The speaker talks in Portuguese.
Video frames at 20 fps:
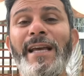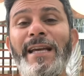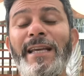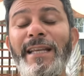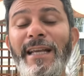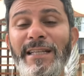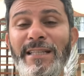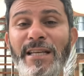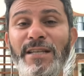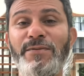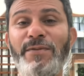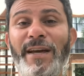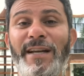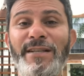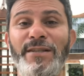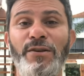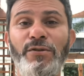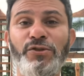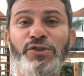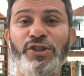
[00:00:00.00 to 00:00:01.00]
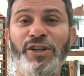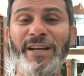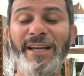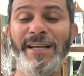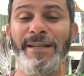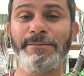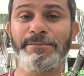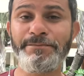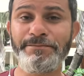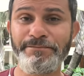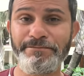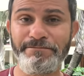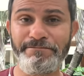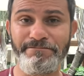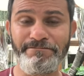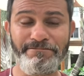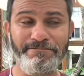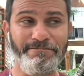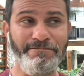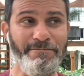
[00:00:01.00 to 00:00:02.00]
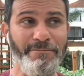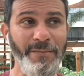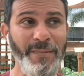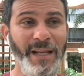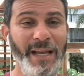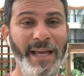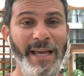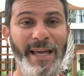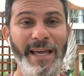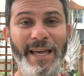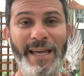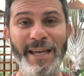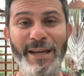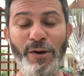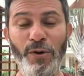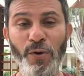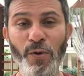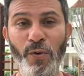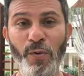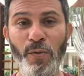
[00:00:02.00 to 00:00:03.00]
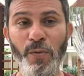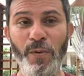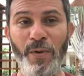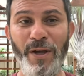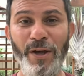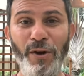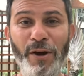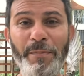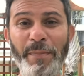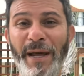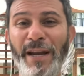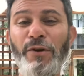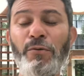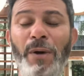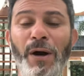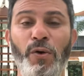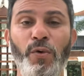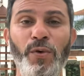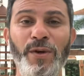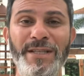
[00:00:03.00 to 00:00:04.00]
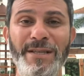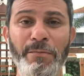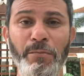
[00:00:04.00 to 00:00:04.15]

Nessas férias que eu tirei, eu, eu reparei uma coisa: